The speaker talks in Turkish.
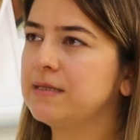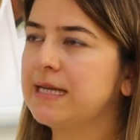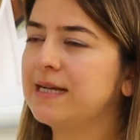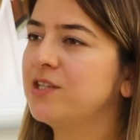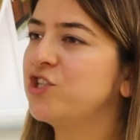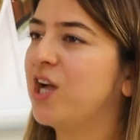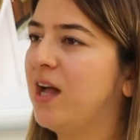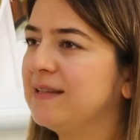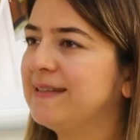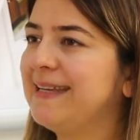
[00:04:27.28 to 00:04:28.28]
yaklaşık
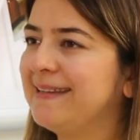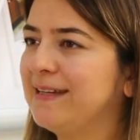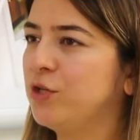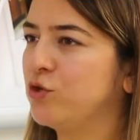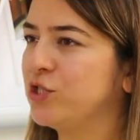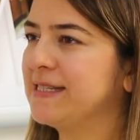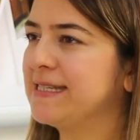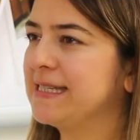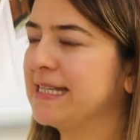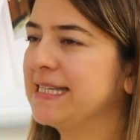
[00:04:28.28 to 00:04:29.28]
6-7 ay
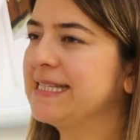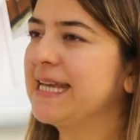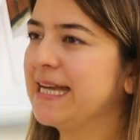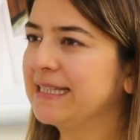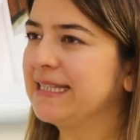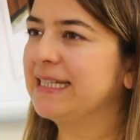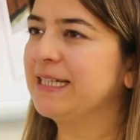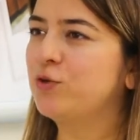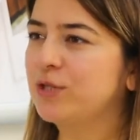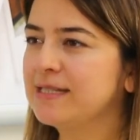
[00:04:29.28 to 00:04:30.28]
öncesinden
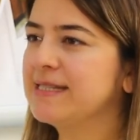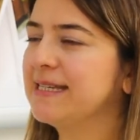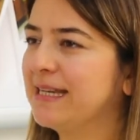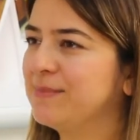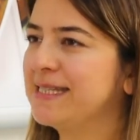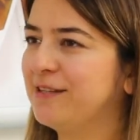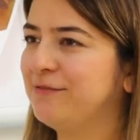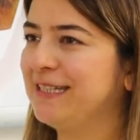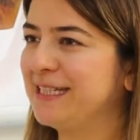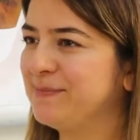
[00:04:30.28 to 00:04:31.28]
seyahatlerini organize eden
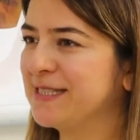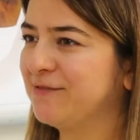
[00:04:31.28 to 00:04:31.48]
misafirlerimiz